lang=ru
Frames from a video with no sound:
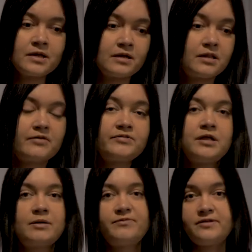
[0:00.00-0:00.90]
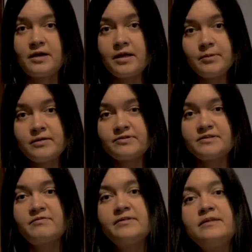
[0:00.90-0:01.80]
Главной обвиняемой в
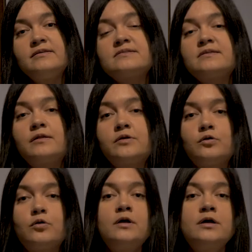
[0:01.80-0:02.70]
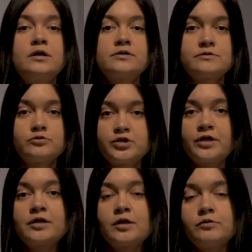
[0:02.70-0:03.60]
отравлении стал ее
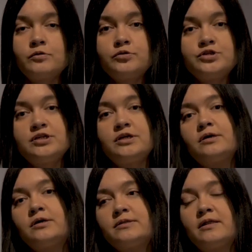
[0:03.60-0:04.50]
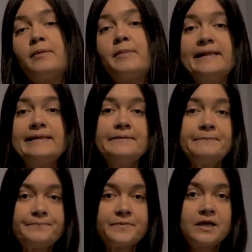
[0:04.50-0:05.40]
служанка Лучия Таламелли,
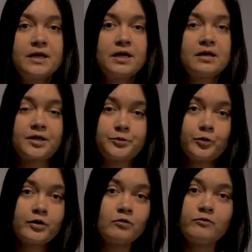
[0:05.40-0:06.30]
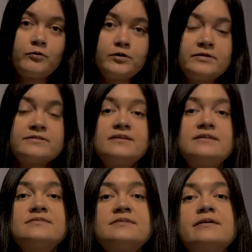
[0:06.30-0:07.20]
которая уволилась за
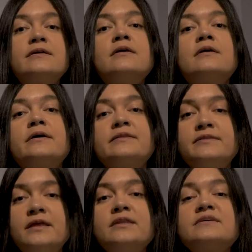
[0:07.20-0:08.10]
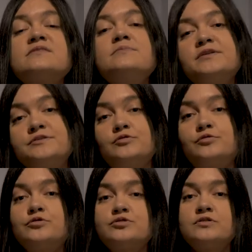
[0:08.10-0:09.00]
несколько дней до смерти
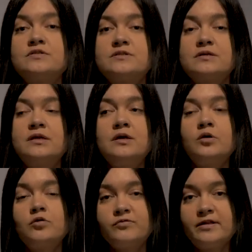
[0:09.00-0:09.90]
художницы. Но в